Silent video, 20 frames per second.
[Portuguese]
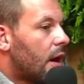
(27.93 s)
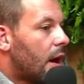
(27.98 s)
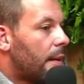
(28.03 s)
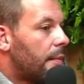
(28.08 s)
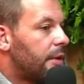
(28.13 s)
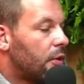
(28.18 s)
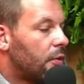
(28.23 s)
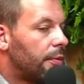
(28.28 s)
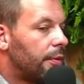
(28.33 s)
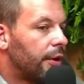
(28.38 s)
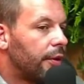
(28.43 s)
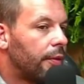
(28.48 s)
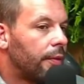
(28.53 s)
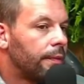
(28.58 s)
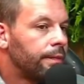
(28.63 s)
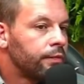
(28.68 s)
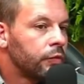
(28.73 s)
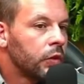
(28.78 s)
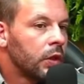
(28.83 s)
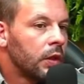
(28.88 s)
amigo
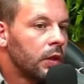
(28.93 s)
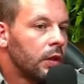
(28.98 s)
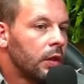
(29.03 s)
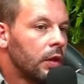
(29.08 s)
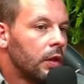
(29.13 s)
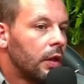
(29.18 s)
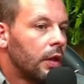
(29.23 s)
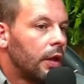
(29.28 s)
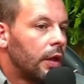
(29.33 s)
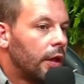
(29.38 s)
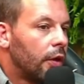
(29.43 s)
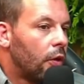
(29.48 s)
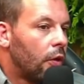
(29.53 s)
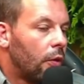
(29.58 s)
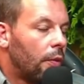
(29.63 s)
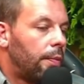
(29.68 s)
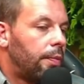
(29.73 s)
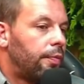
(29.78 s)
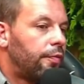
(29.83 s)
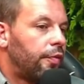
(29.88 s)
meu.
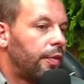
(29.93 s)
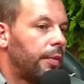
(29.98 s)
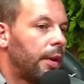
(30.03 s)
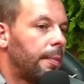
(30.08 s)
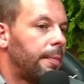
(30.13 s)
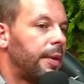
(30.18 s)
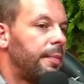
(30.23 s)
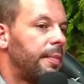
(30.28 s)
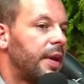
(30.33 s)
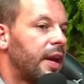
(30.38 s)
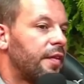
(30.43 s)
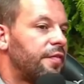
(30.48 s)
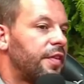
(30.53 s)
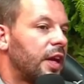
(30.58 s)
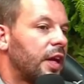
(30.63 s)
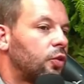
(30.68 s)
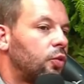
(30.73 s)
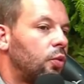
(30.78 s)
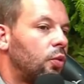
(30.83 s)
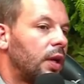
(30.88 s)
Eu, foi minha primeira
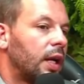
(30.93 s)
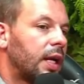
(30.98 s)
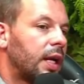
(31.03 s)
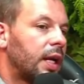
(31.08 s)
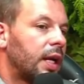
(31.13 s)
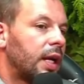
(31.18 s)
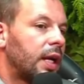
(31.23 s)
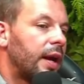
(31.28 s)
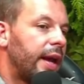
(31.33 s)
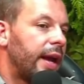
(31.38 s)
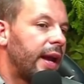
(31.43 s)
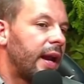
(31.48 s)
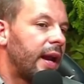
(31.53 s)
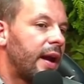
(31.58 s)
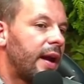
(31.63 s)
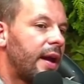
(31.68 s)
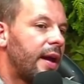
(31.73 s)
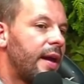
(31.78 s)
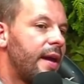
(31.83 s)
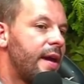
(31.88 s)
viatura, cara.
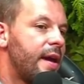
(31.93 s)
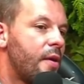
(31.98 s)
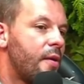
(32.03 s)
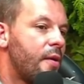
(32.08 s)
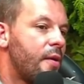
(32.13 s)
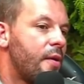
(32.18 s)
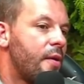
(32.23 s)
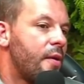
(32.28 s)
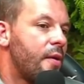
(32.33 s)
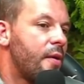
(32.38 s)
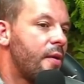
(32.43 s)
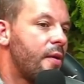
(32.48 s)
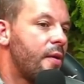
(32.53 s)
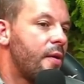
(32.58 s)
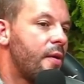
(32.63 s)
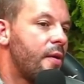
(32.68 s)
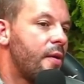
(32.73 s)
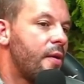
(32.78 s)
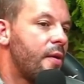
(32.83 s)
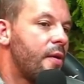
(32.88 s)
Era eu, ele e um
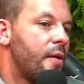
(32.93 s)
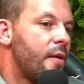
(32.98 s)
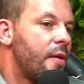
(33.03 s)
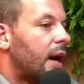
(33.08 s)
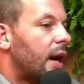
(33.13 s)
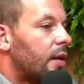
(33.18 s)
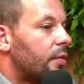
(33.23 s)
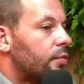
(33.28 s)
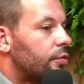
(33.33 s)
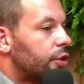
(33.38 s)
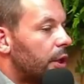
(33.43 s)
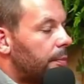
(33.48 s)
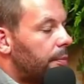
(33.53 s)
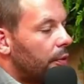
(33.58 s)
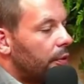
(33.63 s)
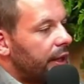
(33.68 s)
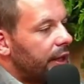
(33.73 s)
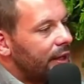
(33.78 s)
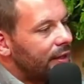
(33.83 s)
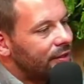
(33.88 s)
antigo, cara. Um
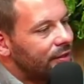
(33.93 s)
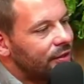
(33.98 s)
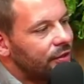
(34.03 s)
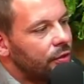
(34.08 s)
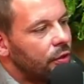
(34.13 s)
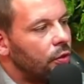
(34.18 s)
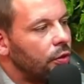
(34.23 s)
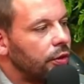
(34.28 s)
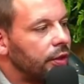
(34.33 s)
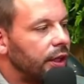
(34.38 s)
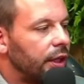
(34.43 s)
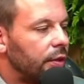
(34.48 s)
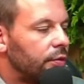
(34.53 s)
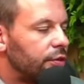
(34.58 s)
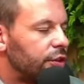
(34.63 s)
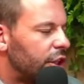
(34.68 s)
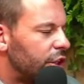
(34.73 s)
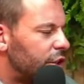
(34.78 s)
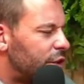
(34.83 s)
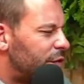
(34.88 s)
japonês, Rodrigo.
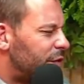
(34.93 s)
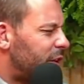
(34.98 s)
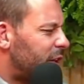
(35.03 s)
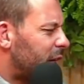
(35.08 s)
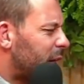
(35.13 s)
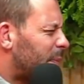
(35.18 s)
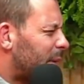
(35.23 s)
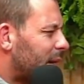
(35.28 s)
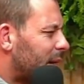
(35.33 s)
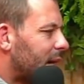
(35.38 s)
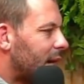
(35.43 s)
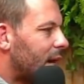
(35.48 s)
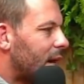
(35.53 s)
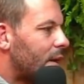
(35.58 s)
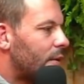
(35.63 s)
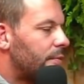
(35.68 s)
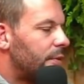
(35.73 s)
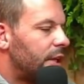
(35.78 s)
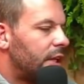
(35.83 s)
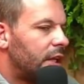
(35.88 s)
Gente fina pra caralho,
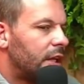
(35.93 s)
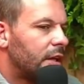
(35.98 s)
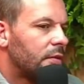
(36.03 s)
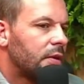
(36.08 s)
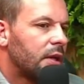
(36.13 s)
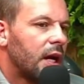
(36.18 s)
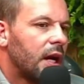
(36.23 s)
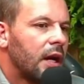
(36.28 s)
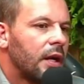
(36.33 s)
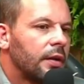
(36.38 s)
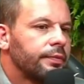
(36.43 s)
menino, cara.